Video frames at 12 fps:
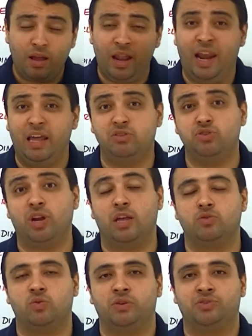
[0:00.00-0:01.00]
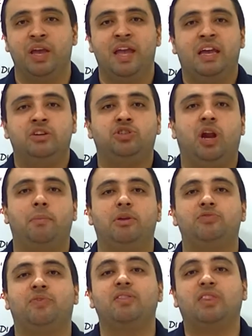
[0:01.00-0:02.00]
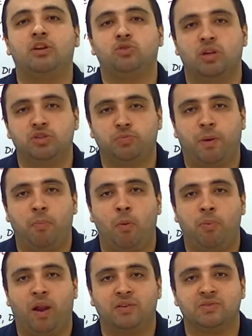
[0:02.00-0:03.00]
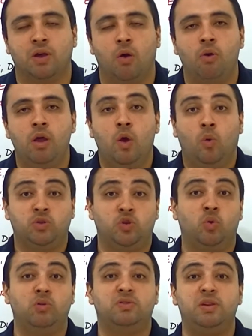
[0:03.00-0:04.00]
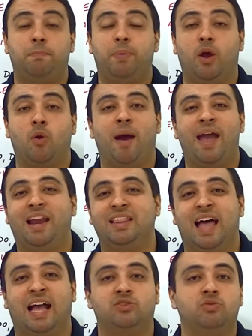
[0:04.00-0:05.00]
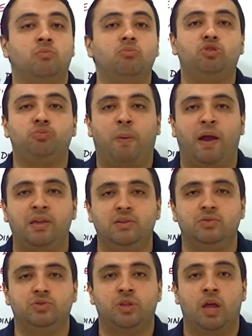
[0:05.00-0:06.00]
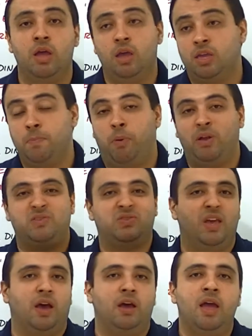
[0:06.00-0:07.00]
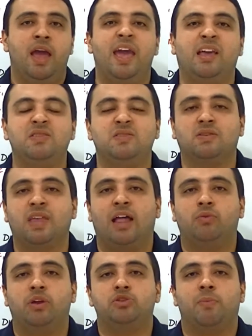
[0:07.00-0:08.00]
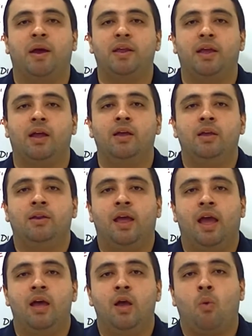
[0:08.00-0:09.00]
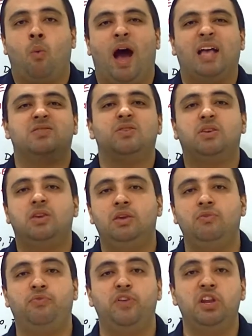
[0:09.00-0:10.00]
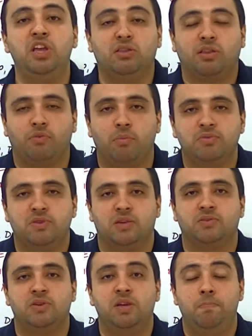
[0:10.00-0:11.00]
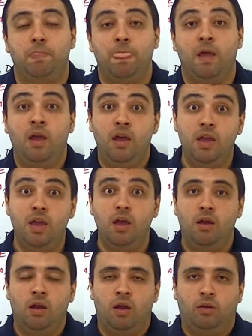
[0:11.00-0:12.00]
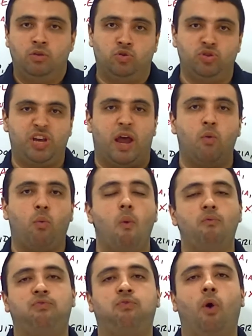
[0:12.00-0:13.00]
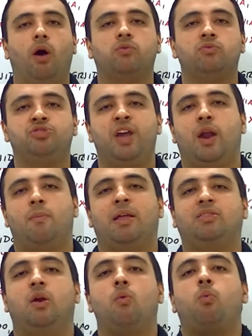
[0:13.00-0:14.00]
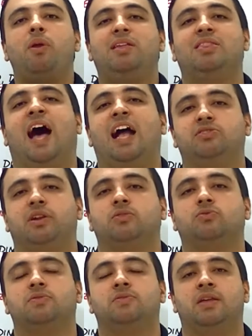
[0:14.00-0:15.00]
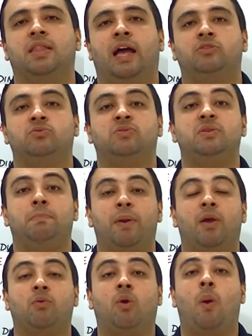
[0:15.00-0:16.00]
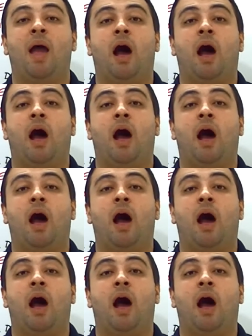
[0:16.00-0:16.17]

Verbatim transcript: legislações extremamente vantajosas para a população. O seguro-desemprego é uma realidade em muitos países, né, que pode ser requisitado aí de maneira né, quase que infinita, vamos dizer assim. E isso gera um conforto, gera uma tranquilidade na sociedade. O desemprego não é